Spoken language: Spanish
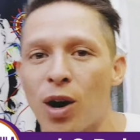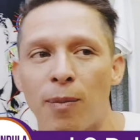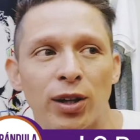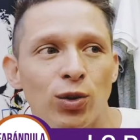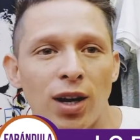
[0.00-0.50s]
por
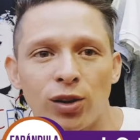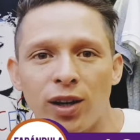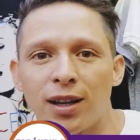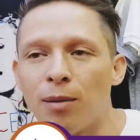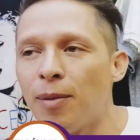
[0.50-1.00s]
apertura todo
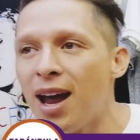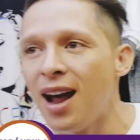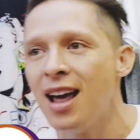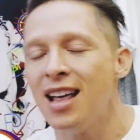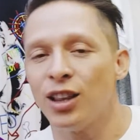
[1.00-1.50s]
este
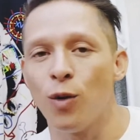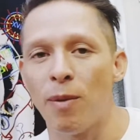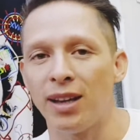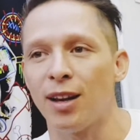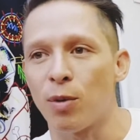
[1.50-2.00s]
mes de un
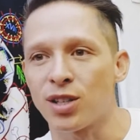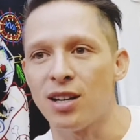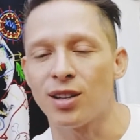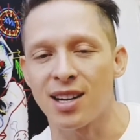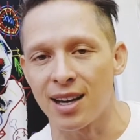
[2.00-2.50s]

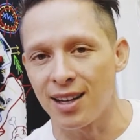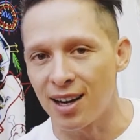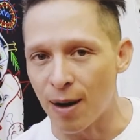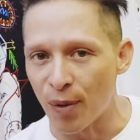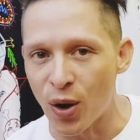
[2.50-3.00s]
20%, así que
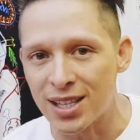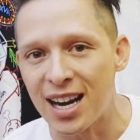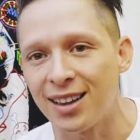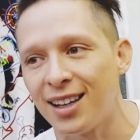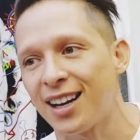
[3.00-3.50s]
tienen que
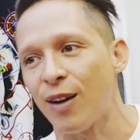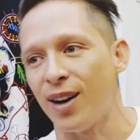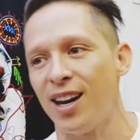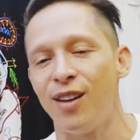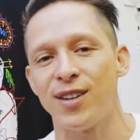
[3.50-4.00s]
aprovechar, tienen que
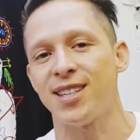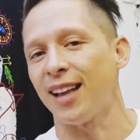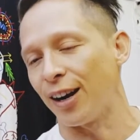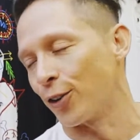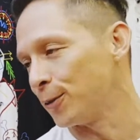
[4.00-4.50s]
venir y visitarnos.